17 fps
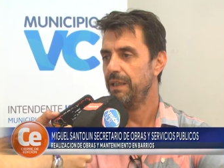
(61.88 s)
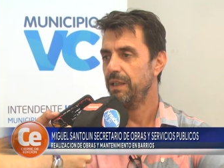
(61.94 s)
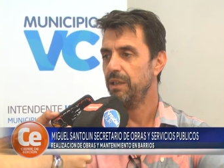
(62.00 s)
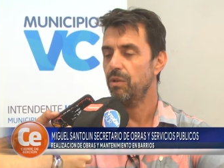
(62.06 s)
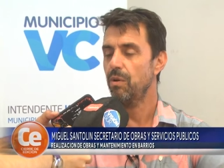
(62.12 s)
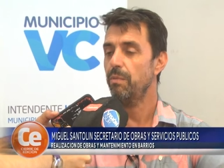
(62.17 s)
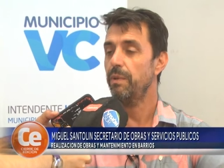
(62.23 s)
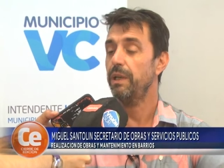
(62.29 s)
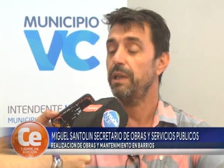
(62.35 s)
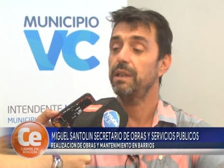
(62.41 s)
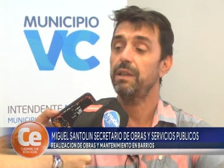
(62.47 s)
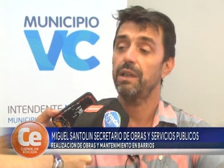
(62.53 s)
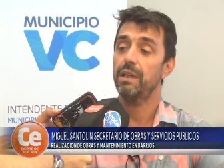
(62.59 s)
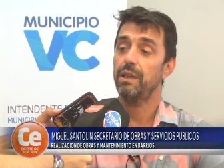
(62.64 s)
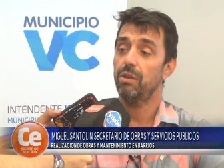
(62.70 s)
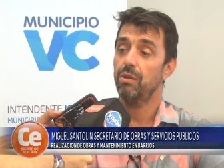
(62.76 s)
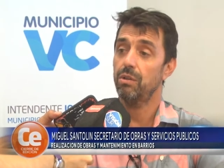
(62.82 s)

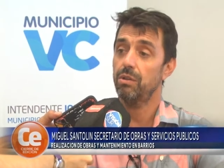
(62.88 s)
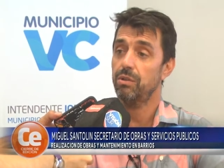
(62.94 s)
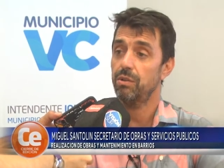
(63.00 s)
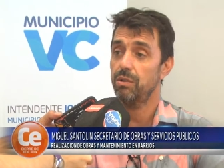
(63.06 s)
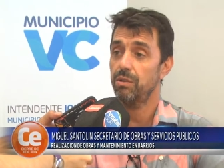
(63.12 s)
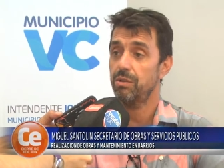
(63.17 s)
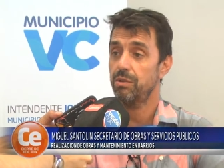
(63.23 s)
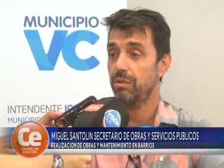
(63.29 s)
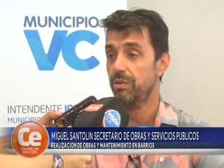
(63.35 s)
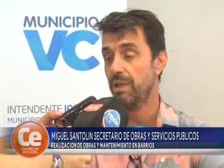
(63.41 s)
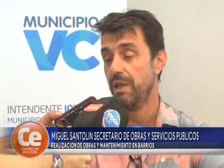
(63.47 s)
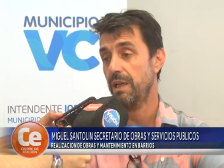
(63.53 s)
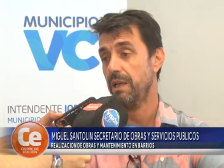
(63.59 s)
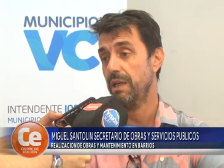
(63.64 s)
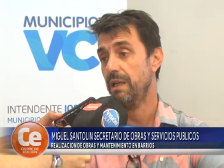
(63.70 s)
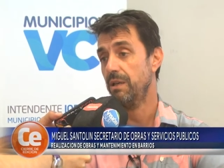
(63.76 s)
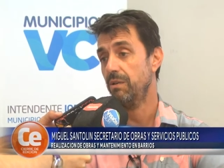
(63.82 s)
inconveniente que otros
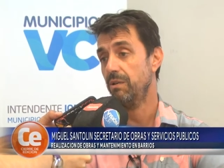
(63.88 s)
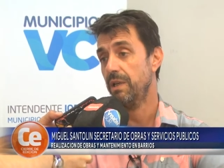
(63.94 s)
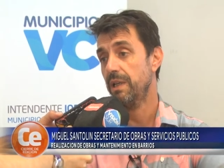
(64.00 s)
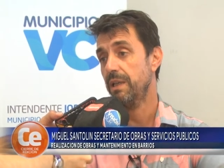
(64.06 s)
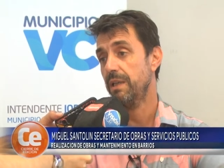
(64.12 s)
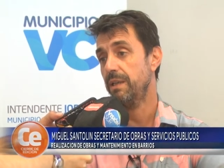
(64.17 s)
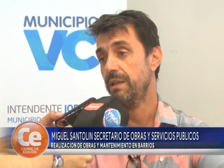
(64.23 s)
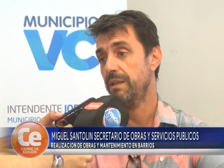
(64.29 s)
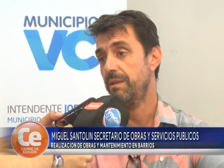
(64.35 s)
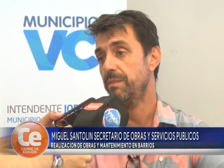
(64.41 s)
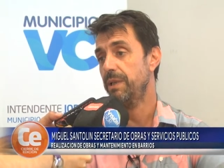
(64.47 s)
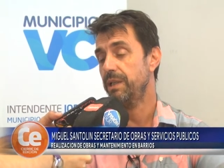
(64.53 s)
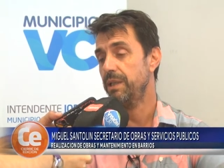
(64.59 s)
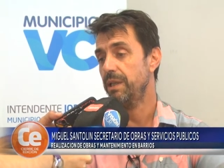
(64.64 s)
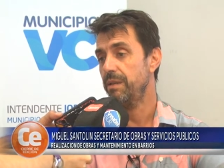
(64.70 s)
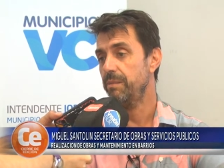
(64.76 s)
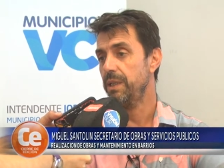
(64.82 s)
a la hora del
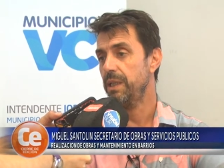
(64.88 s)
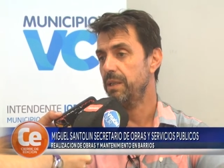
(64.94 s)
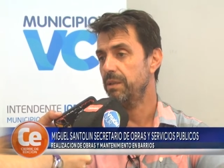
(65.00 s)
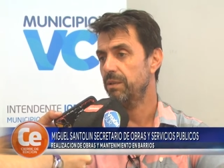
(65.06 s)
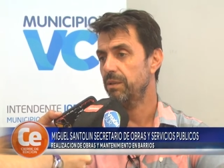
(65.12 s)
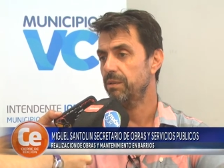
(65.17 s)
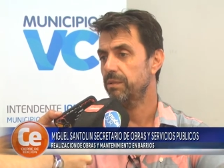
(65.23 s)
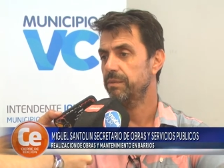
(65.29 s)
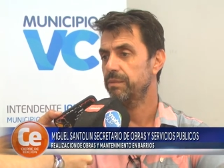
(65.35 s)
mantenimiento,